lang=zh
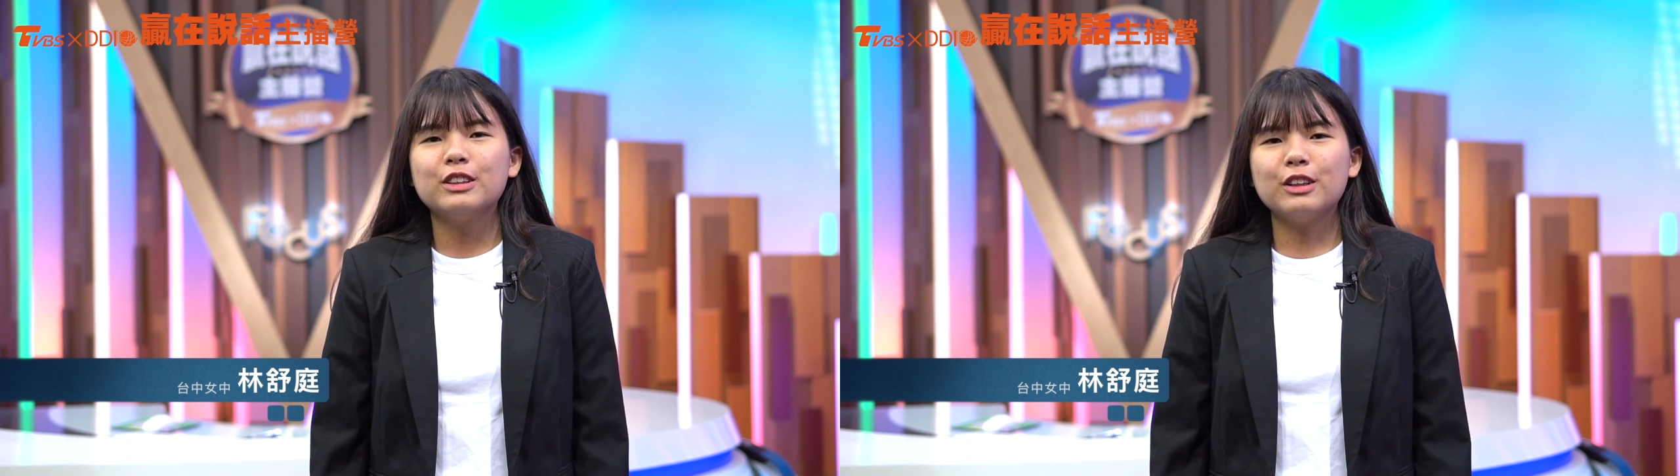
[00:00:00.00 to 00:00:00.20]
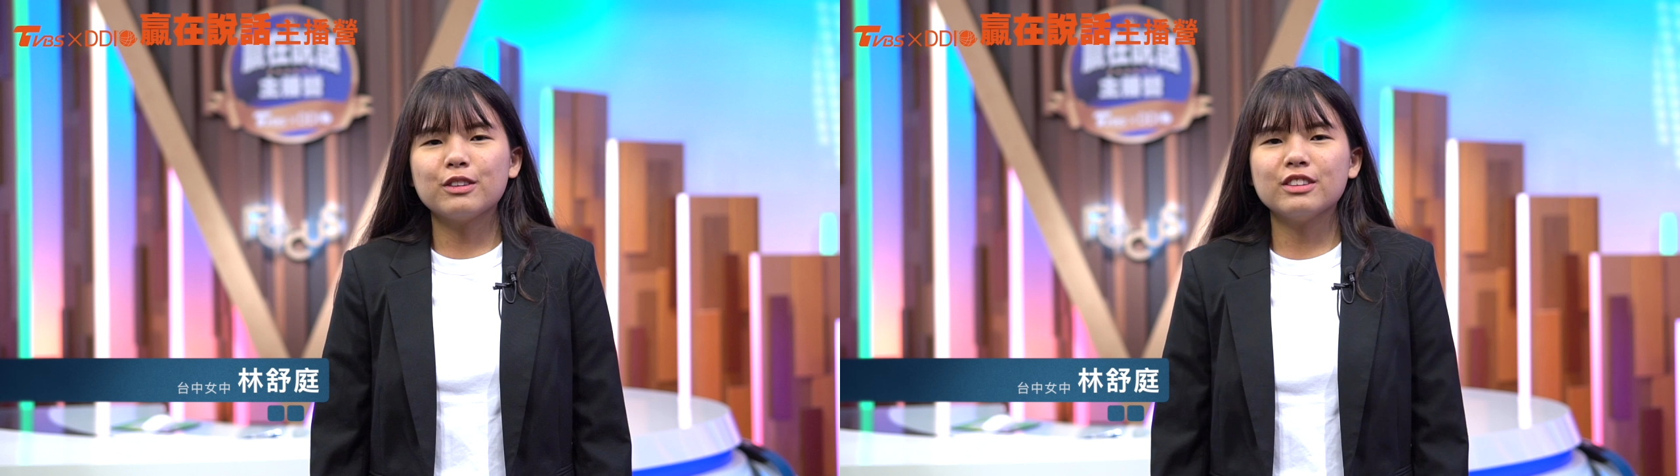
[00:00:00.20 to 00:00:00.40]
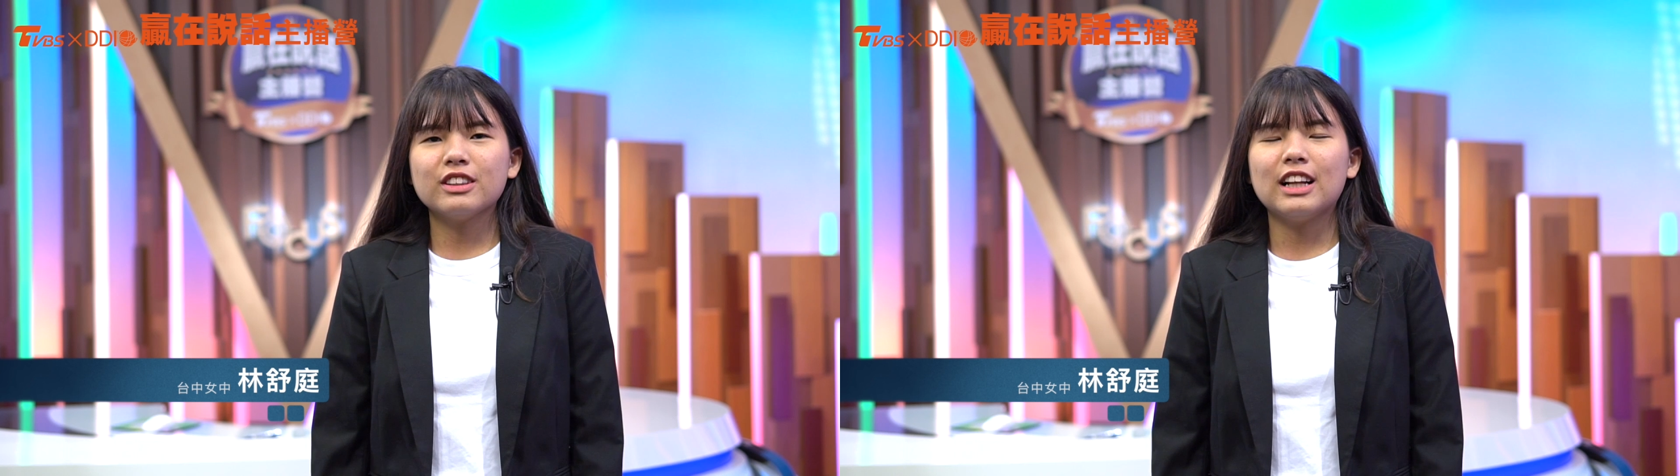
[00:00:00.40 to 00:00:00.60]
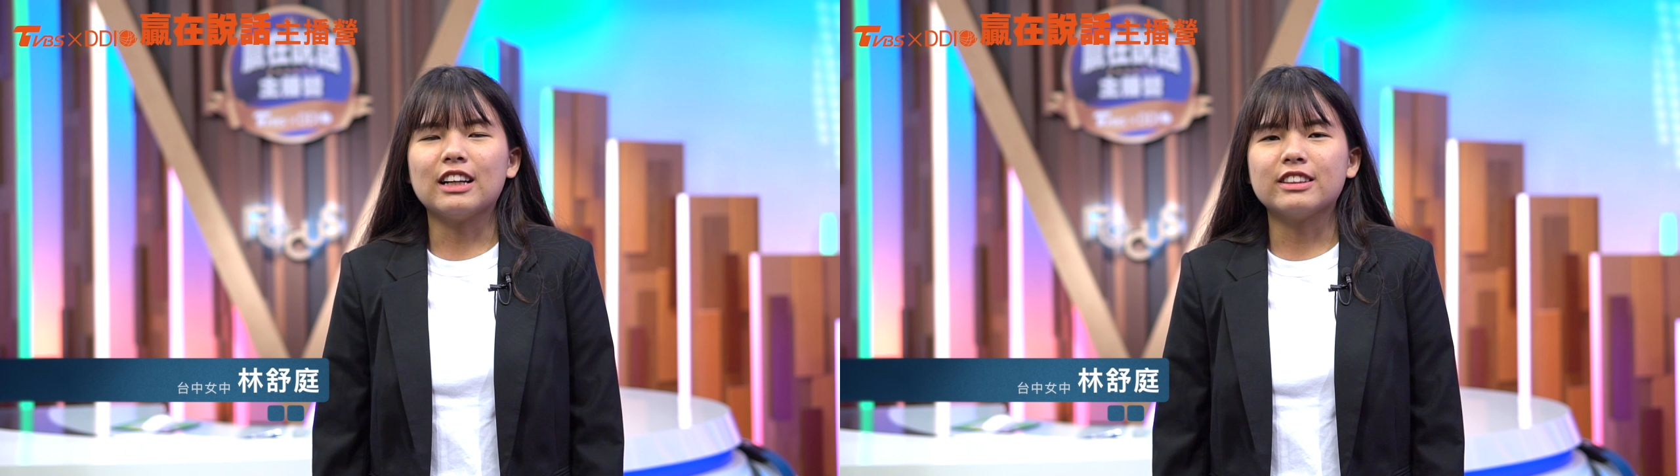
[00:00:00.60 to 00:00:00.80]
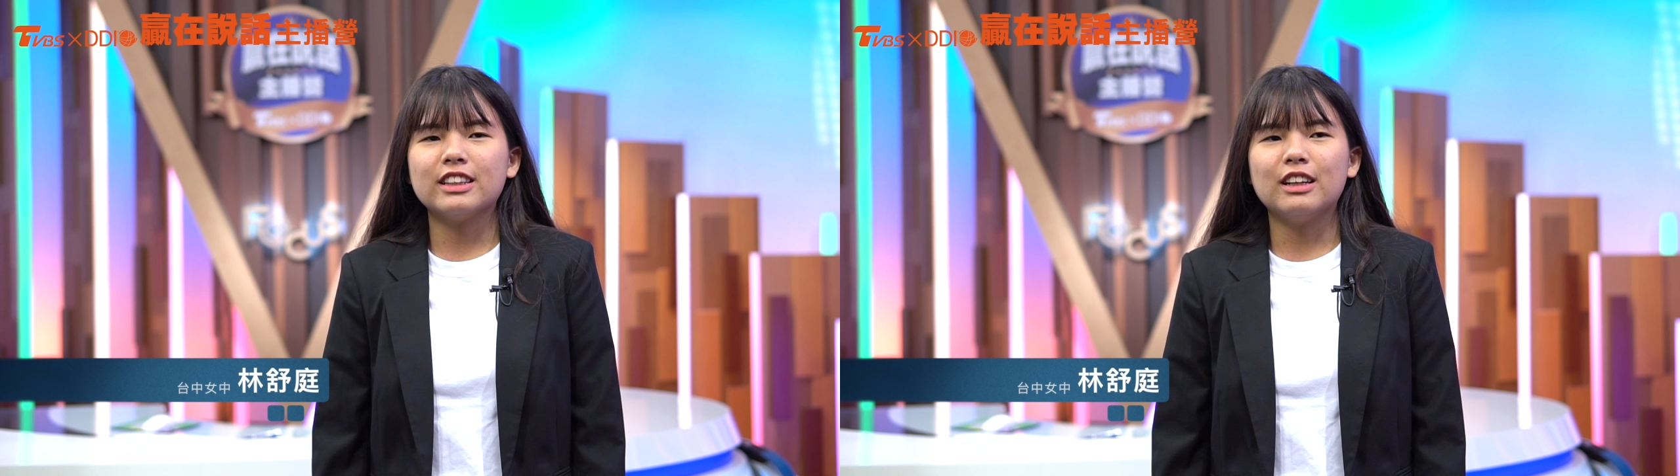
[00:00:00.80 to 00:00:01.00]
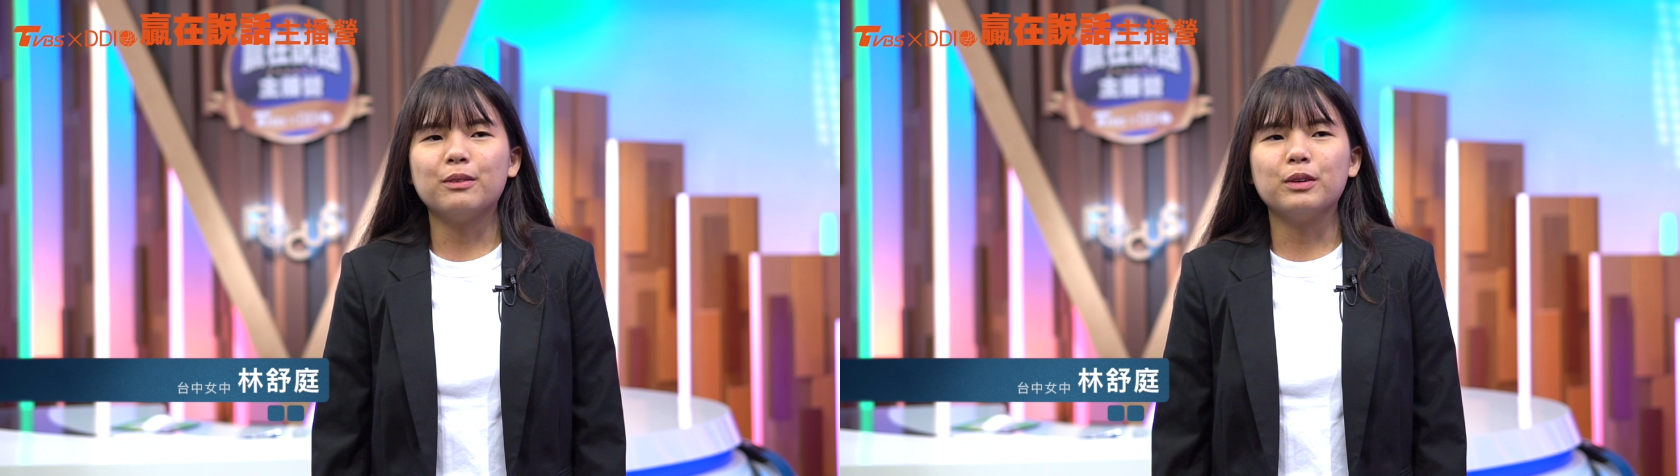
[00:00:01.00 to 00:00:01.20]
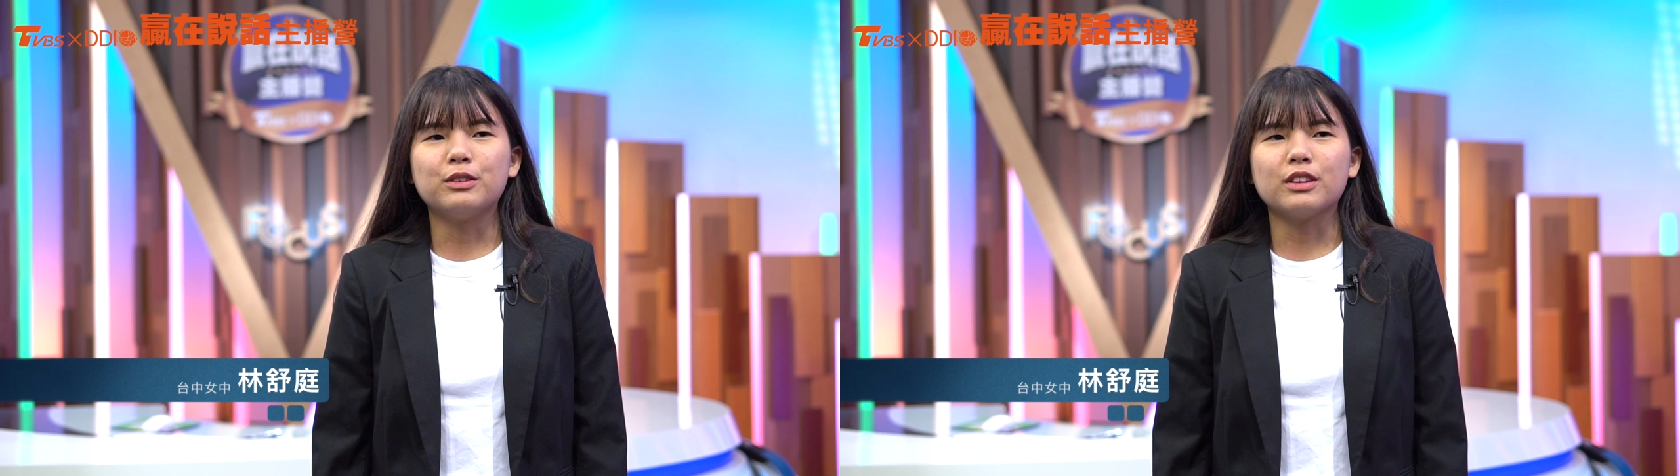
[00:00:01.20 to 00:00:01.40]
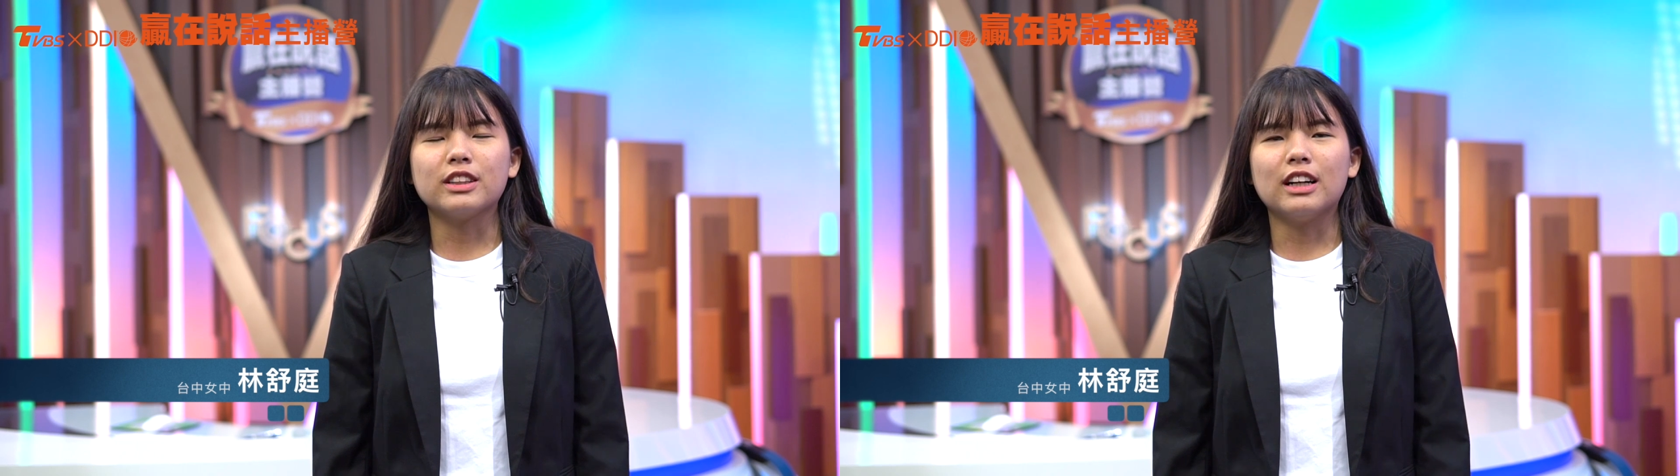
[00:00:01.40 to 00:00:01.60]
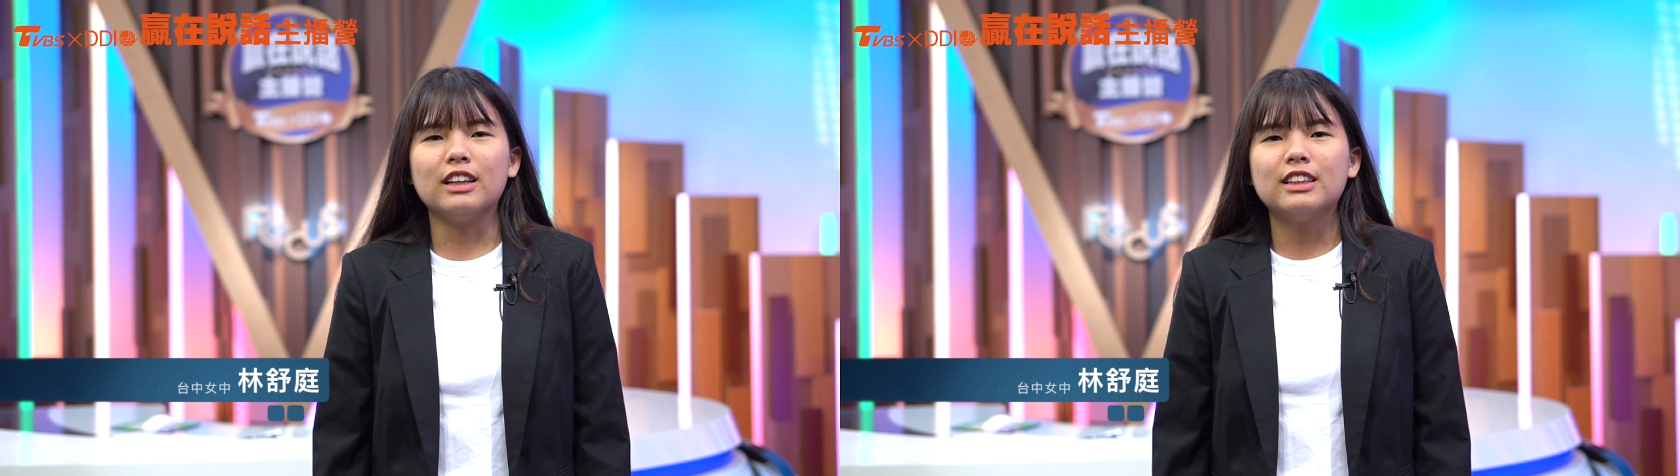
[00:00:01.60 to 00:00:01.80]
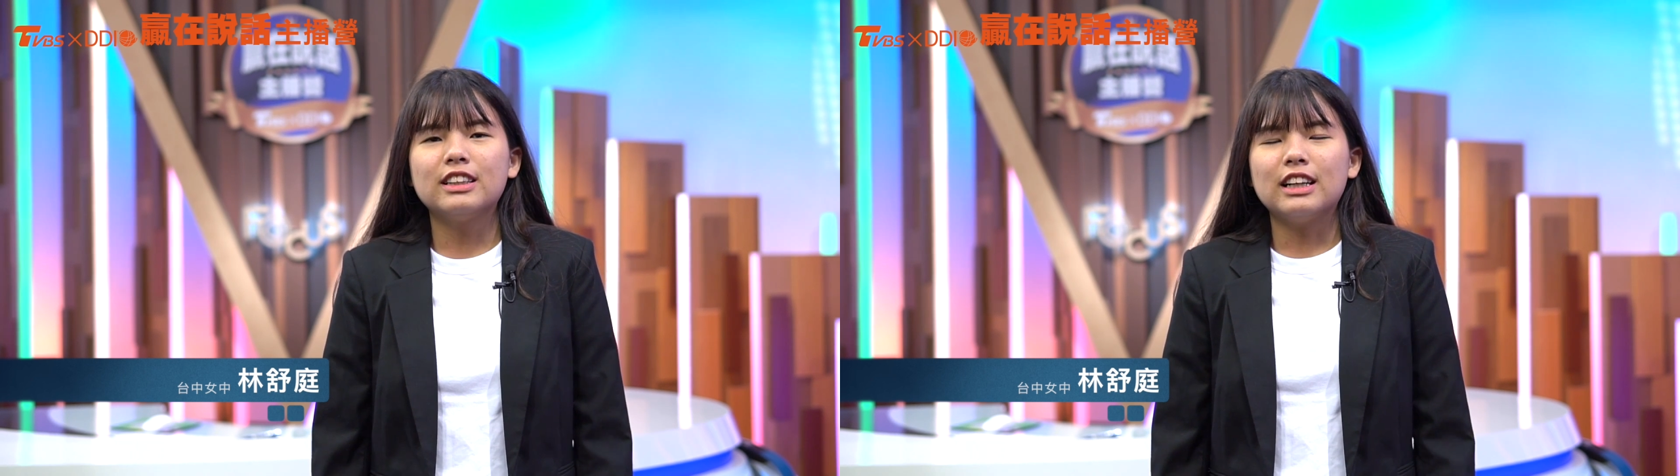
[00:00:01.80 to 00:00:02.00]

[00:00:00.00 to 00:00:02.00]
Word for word: 透过这两天，我觉得，